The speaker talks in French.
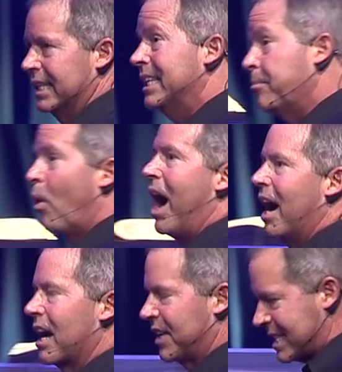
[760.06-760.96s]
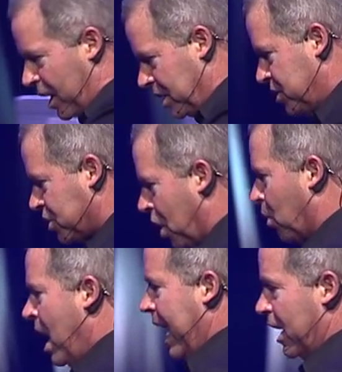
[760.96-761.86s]
déboires avec sa
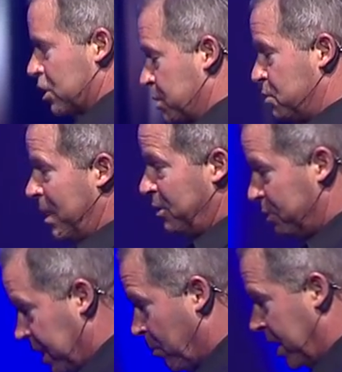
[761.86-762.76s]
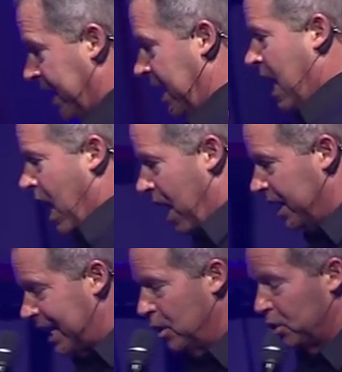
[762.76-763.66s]
religion. Et là, je me suis mis à lui témoigner
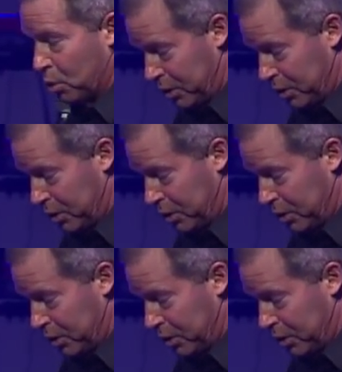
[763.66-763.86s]
dans le tour.